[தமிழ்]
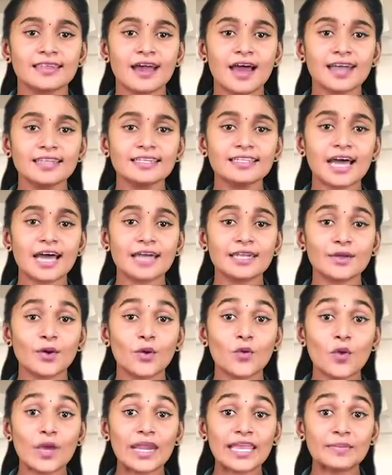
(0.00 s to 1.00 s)
நான் தான்
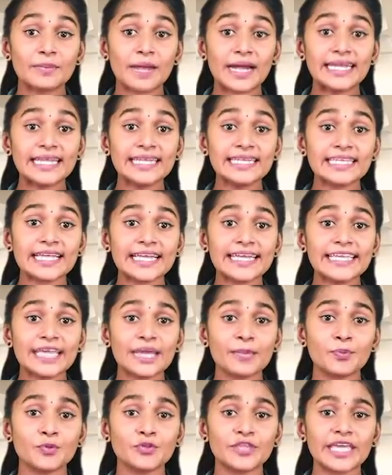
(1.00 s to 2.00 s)
உங்களை
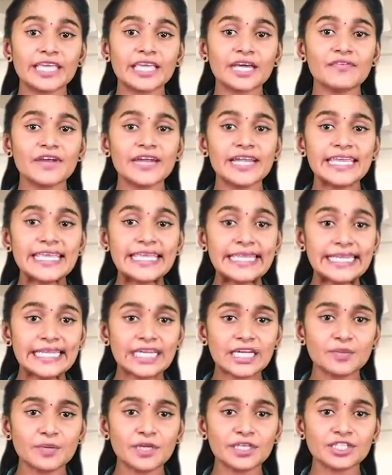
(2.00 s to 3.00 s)
மண்ணுக்கடியே புதைக்க வேண்டி
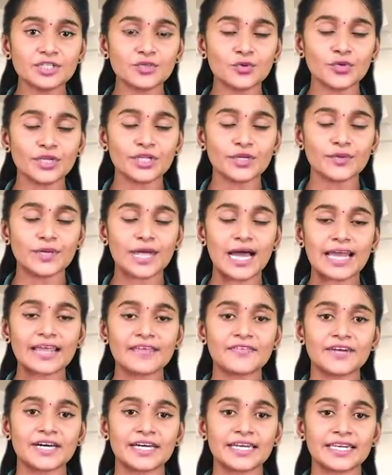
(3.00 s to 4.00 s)
இருக்கும் என்று கூறியுள்ளார்
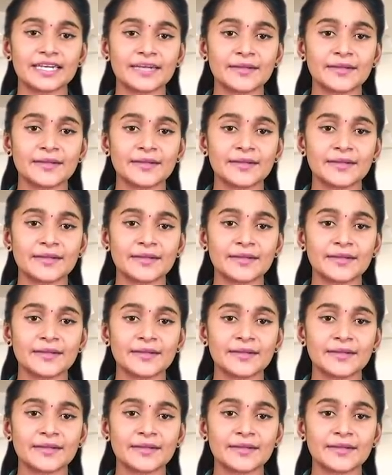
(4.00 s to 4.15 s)
அவர்